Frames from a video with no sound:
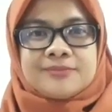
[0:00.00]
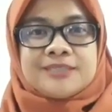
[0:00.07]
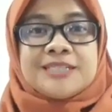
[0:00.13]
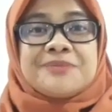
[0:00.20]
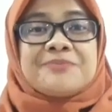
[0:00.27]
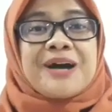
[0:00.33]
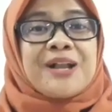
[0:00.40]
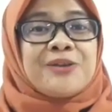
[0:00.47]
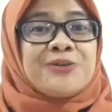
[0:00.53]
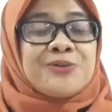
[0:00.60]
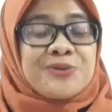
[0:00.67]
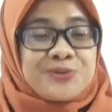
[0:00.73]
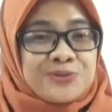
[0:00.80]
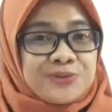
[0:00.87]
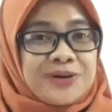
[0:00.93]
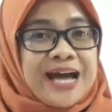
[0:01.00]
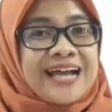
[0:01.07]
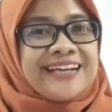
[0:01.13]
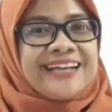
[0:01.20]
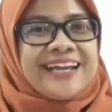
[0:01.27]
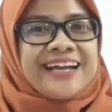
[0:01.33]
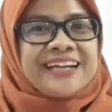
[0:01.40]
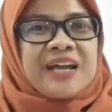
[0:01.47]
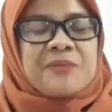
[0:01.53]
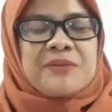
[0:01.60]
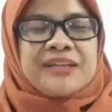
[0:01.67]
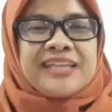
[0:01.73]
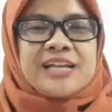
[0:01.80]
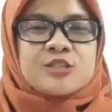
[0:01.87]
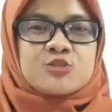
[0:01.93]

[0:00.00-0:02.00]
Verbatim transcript: Di Maluku ada yang namanya